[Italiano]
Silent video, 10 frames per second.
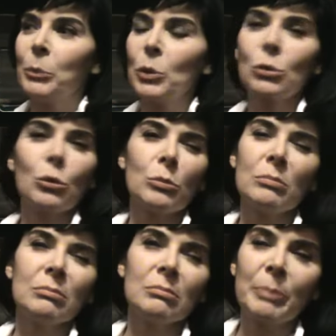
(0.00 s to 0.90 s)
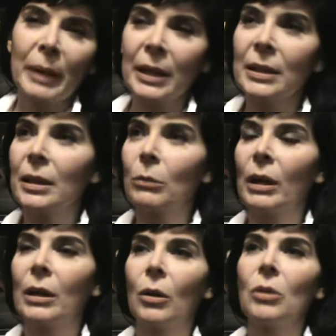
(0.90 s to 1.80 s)
puoi solo prendere
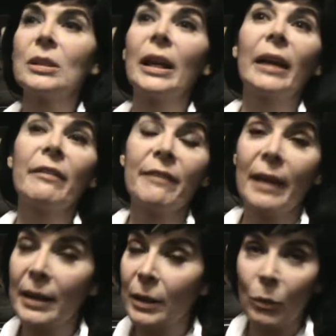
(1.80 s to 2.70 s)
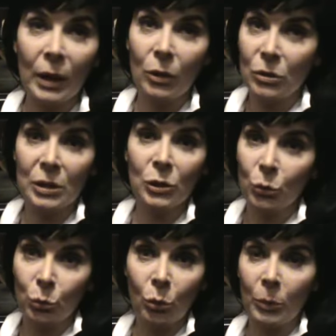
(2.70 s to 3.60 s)
qualcosa e fare qualcosa di
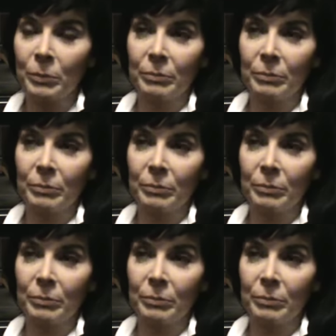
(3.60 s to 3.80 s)
tuo,